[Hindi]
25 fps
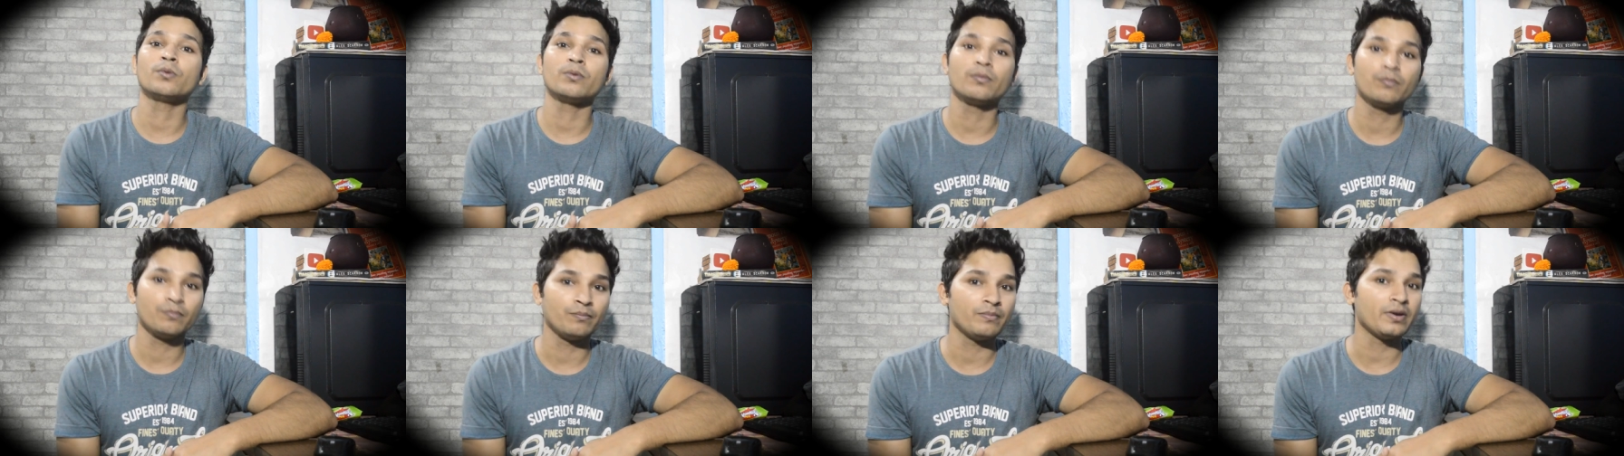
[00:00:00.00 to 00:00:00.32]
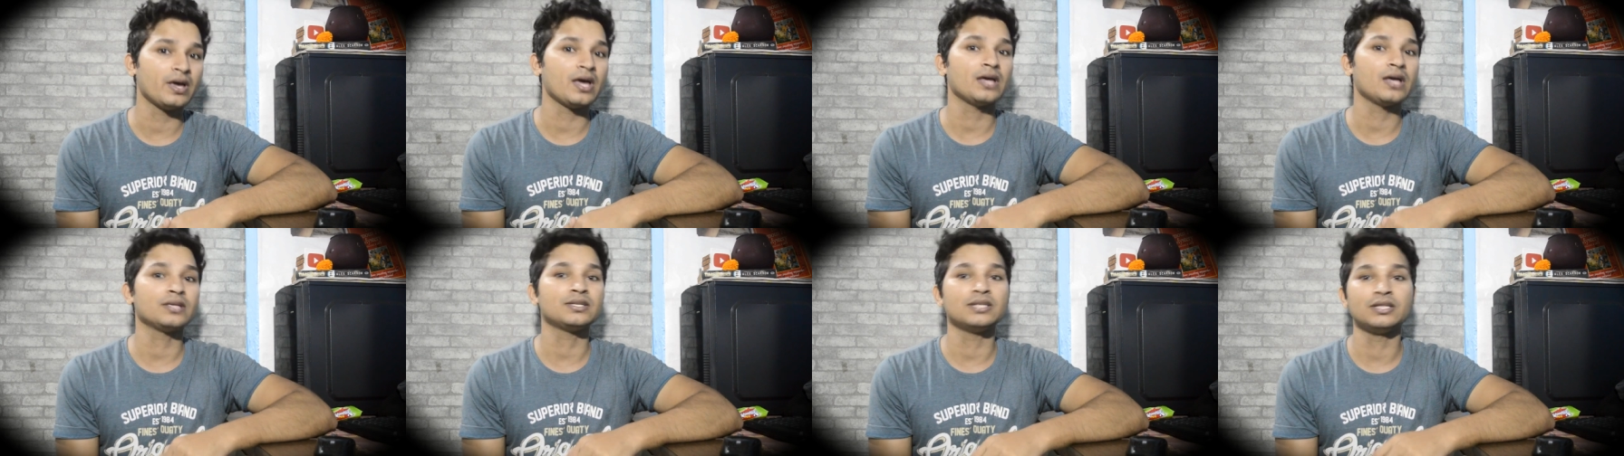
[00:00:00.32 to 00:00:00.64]

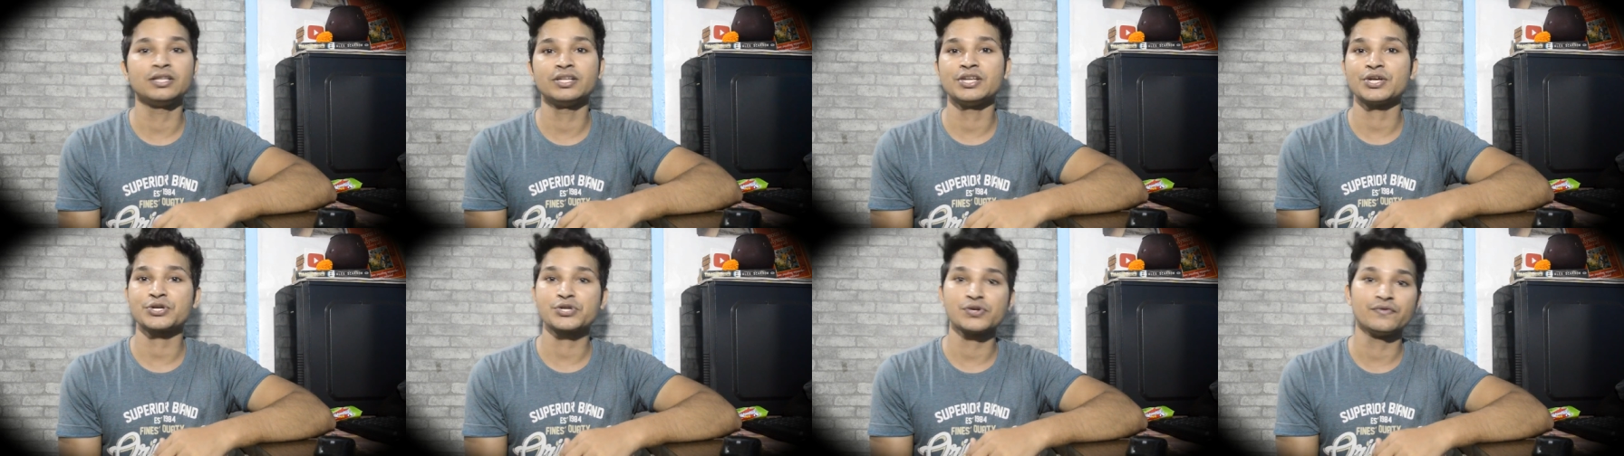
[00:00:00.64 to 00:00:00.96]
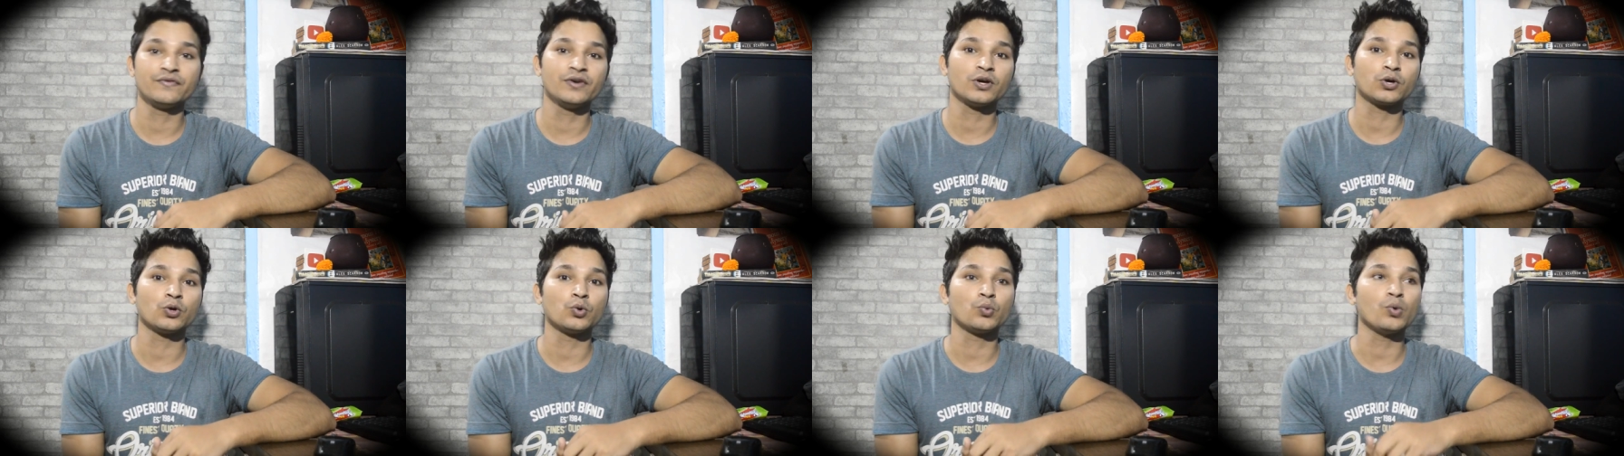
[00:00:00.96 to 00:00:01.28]
मैं जल्दी रिएक्शन
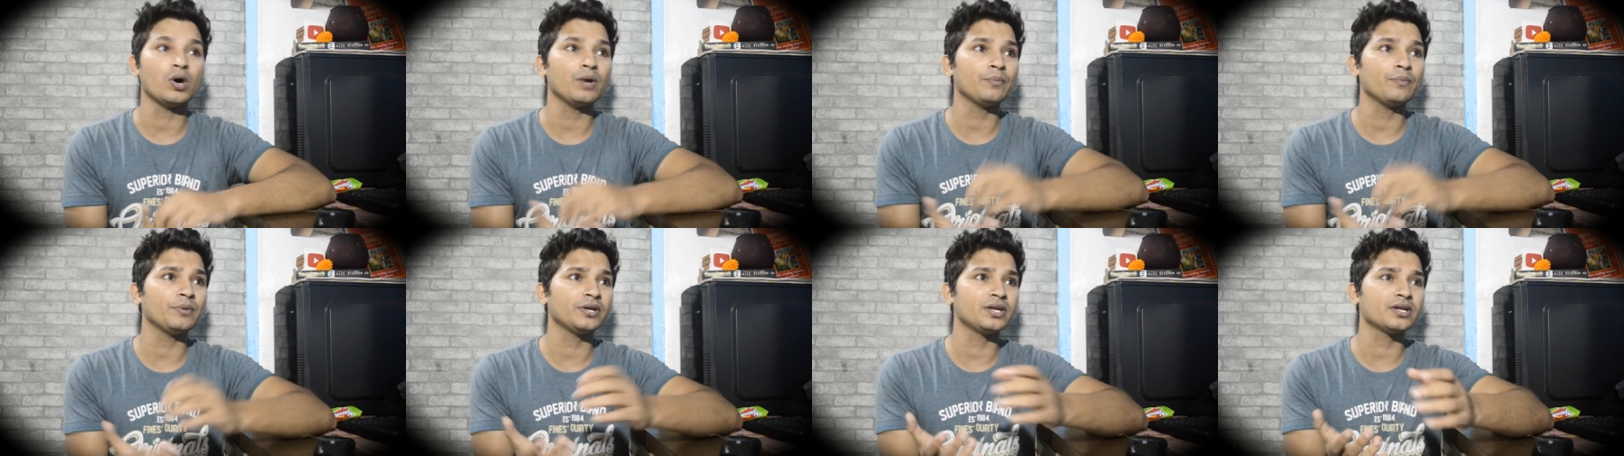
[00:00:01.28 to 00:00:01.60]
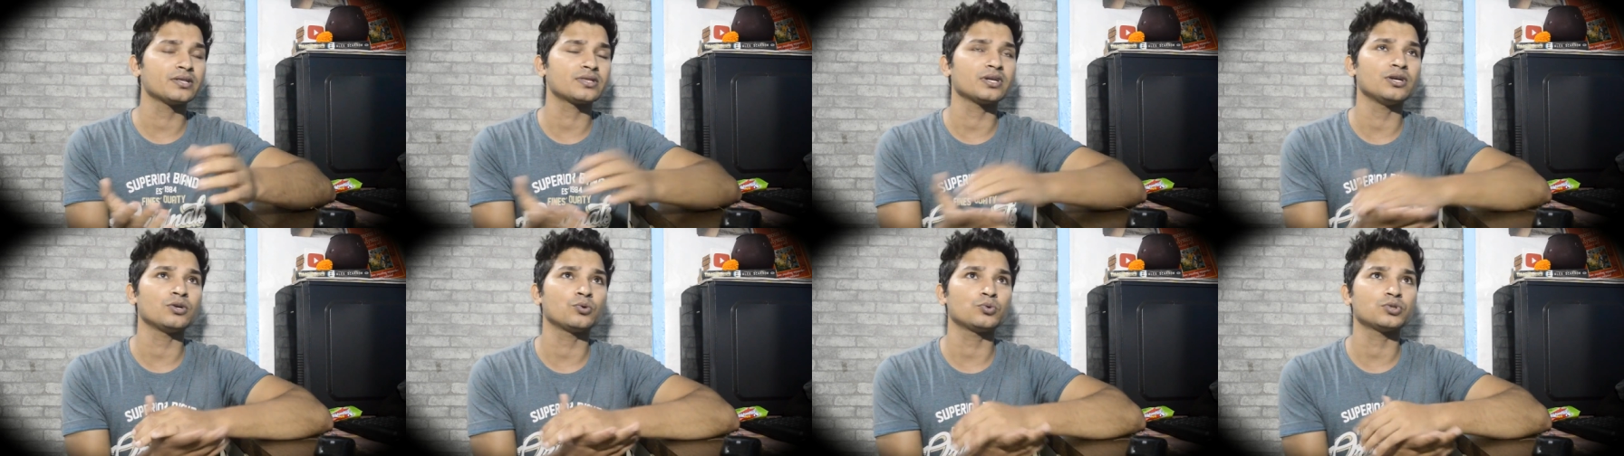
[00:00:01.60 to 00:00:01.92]
वीडियो करूँगा अभी
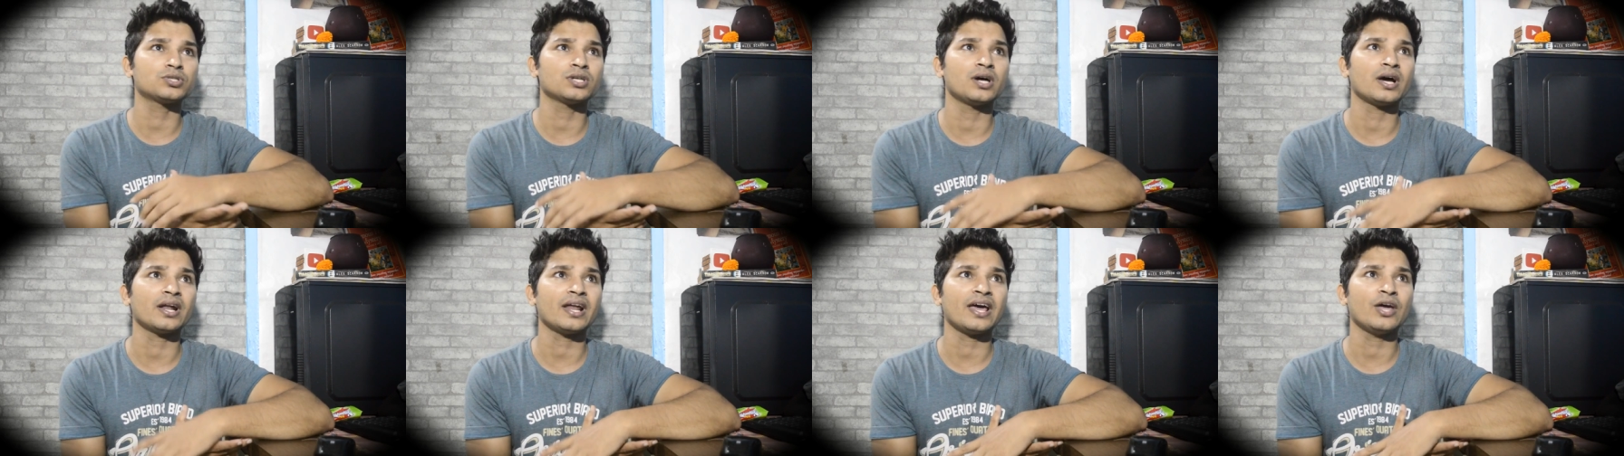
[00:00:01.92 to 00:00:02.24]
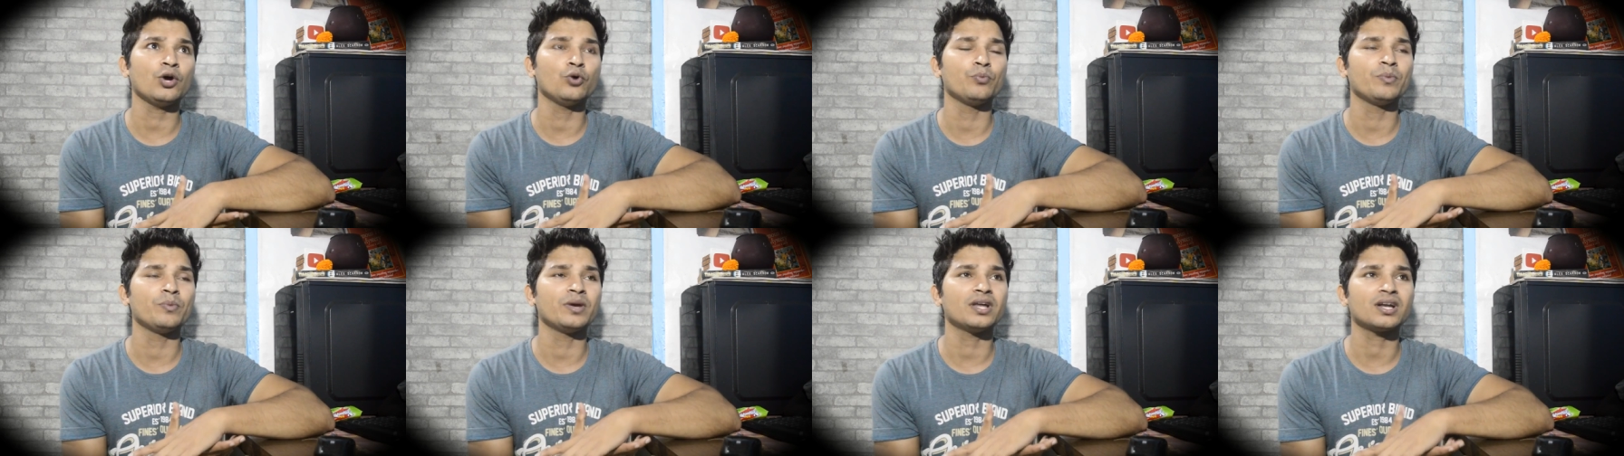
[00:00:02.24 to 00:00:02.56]
रिसेंट कुछ गाना
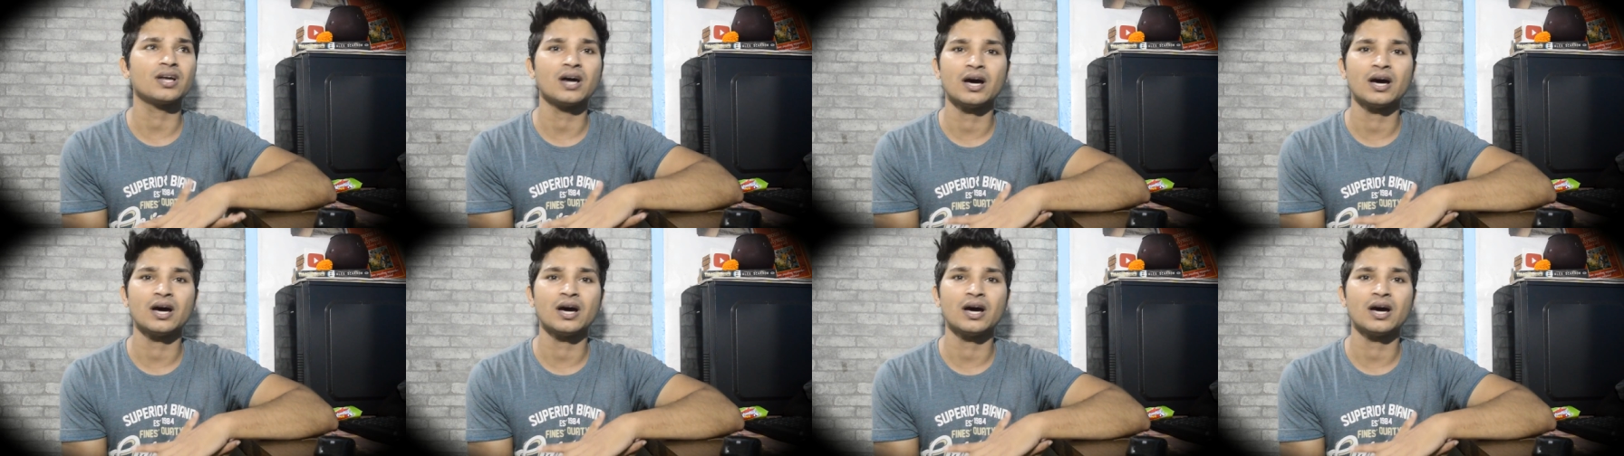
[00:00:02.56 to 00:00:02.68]
है उमेर